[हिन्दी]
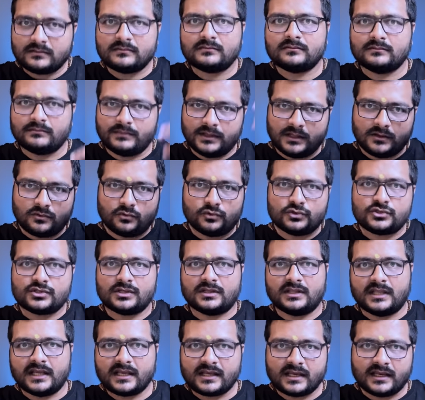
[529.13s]
भी कुछ
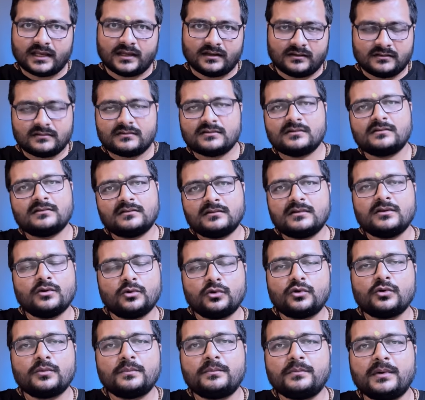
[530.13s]
देखे
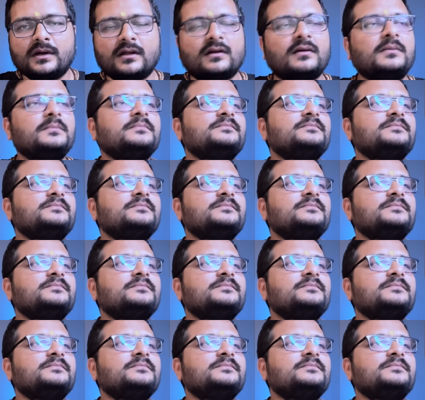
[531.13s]
यूट्यूब पर